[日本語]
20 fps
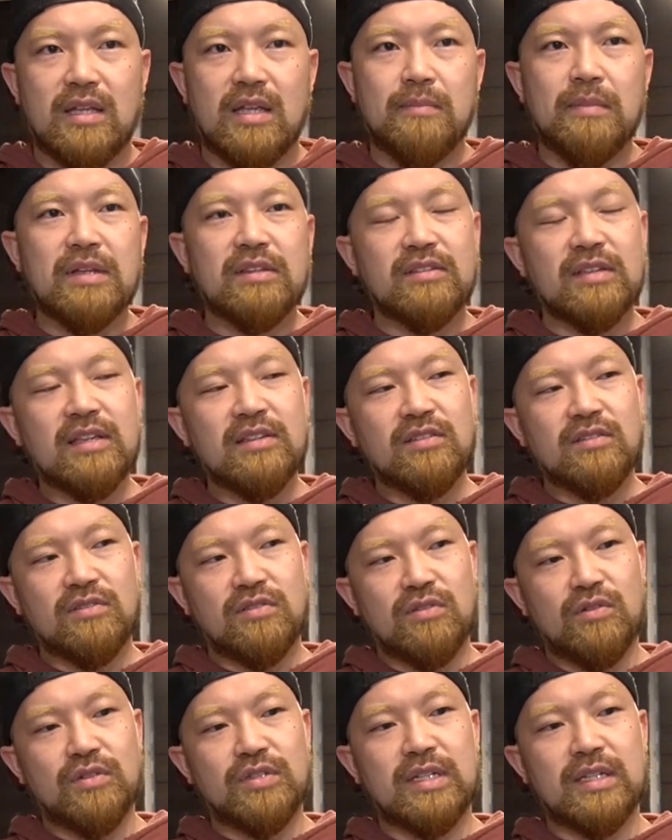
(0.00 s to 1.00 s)
年末年始の
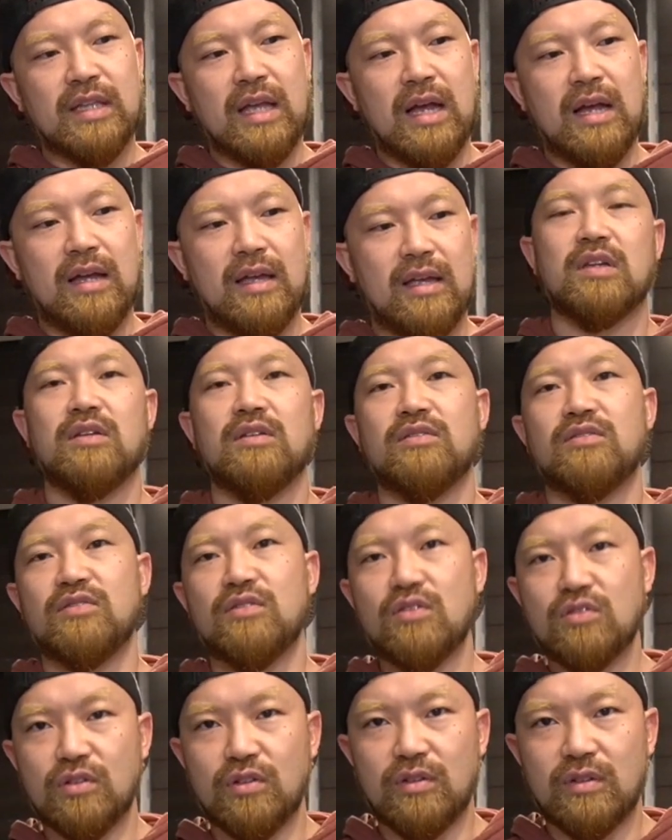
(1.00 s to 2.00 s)
過ごし方、す
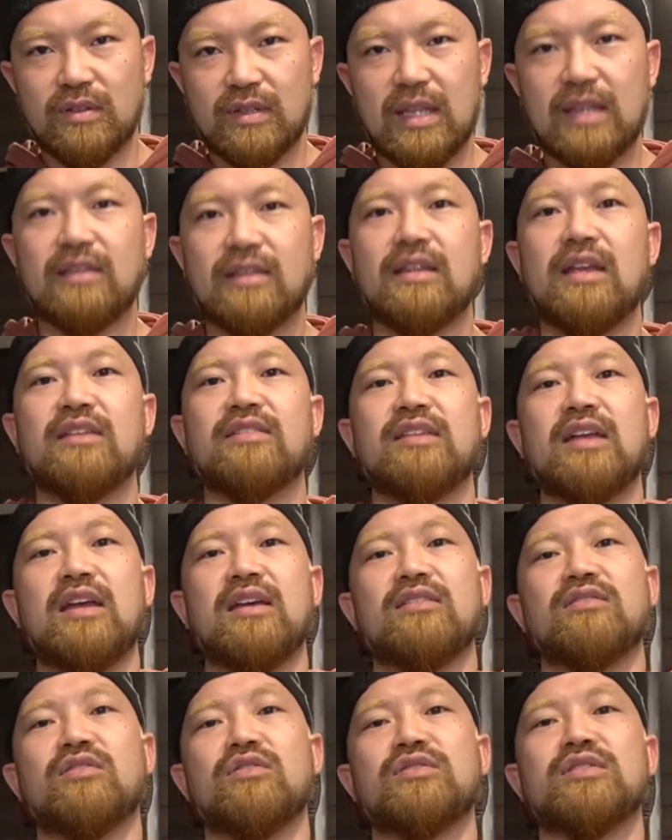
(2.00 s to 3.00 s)
ごく徹底し
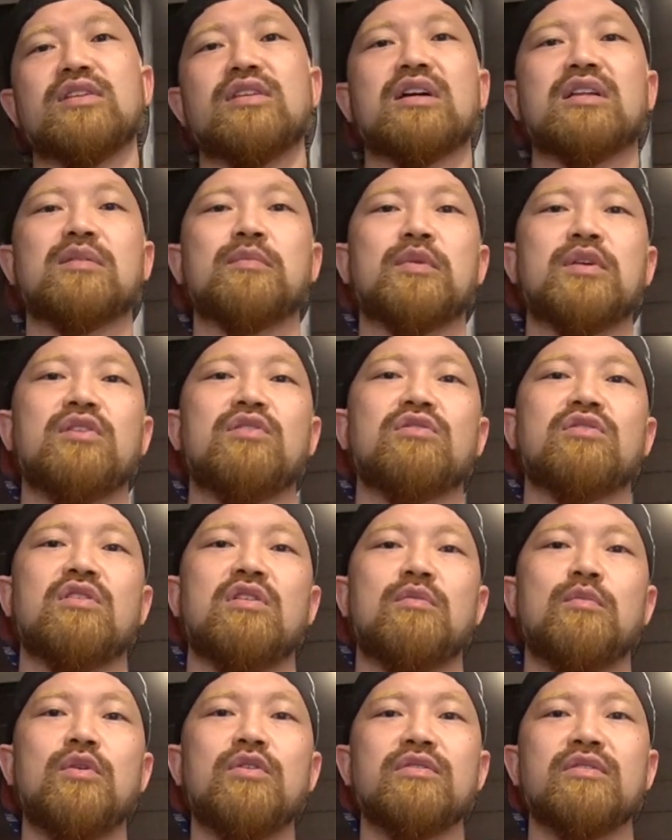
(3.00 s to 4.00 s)
て過ごしている方もいると
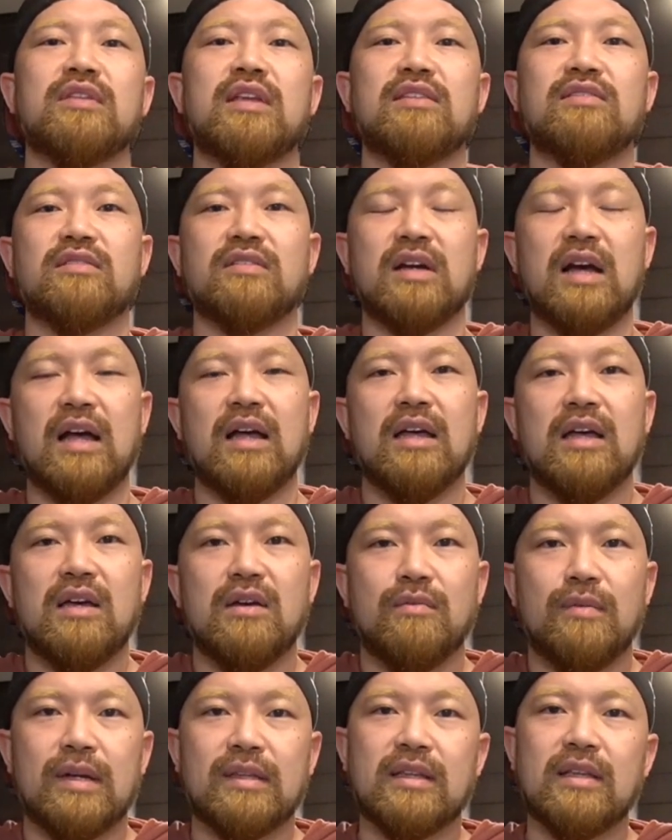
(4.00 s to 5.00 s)
思うんですが、
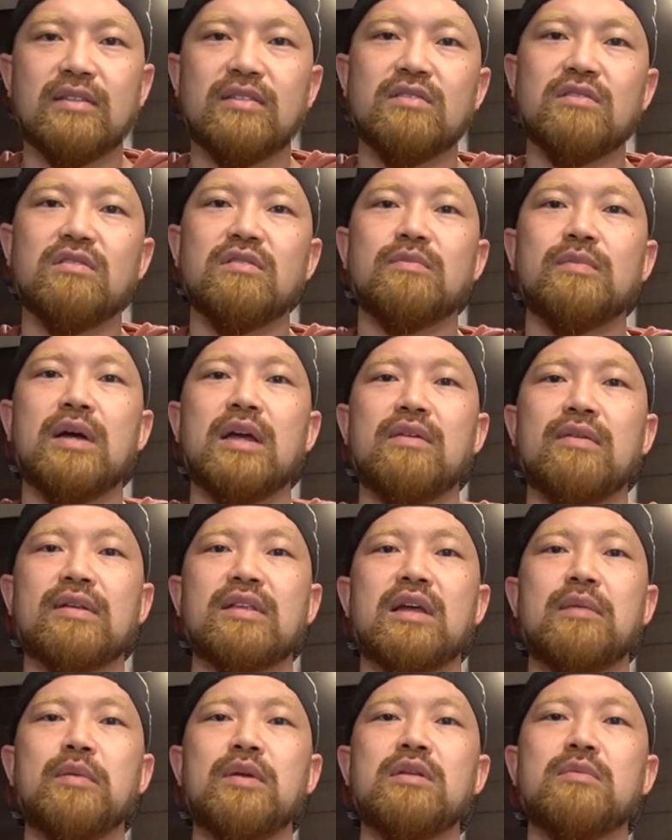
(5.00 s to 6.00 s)
私の場合は
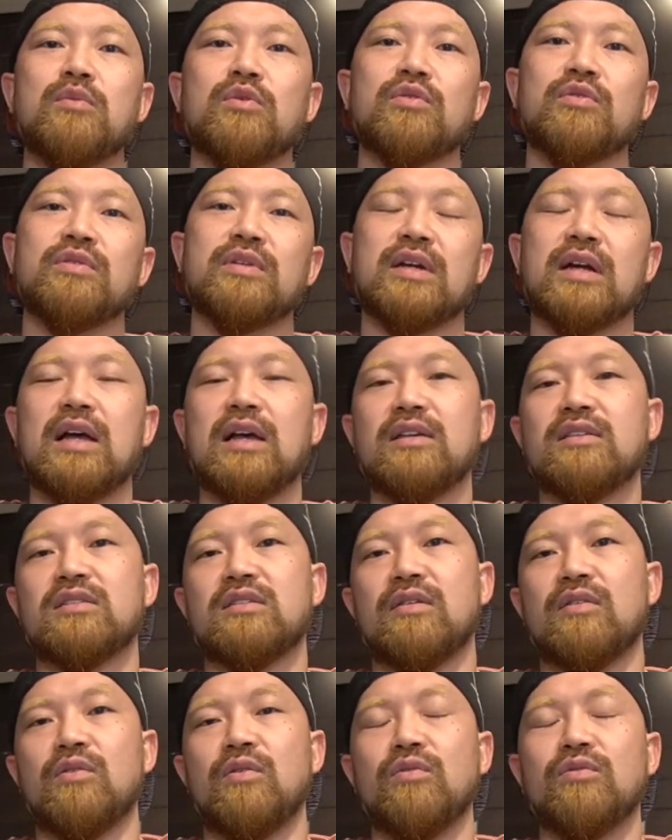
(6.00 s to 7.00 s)
食べるものに関し
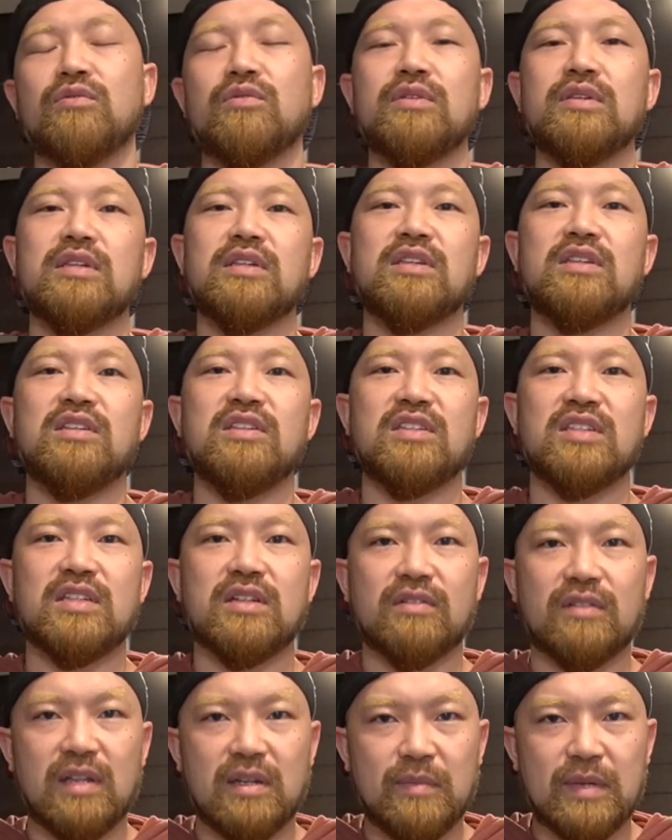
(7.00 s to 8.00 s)
ては本当に気にしな
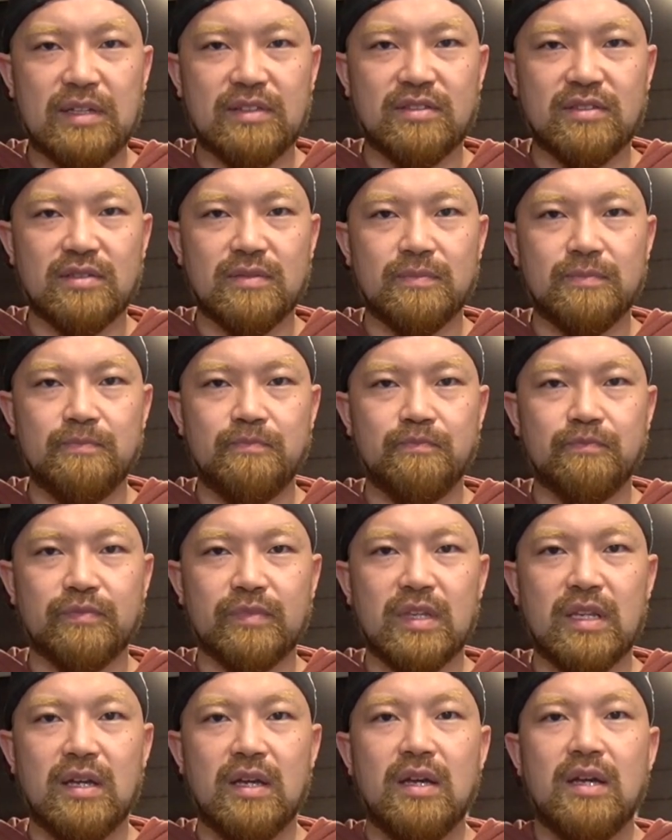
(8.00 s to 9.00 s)
くなります。
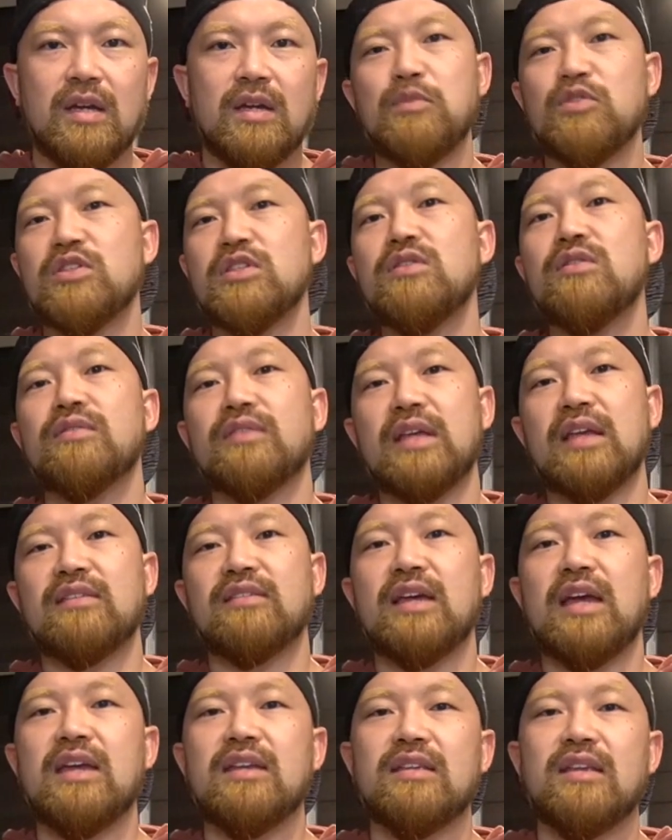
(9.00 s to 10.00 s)
もちろんね、
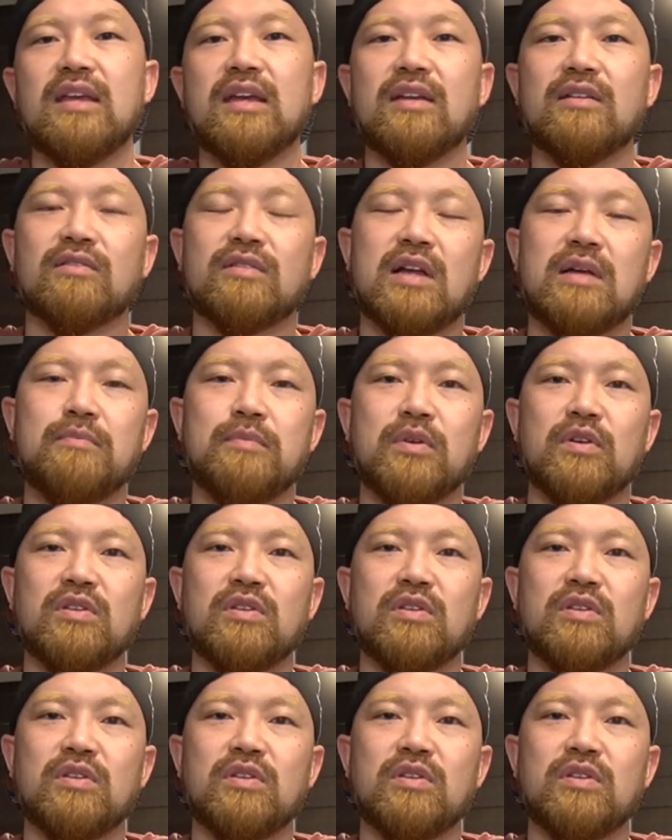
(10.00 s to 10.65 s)
最低限のタンパ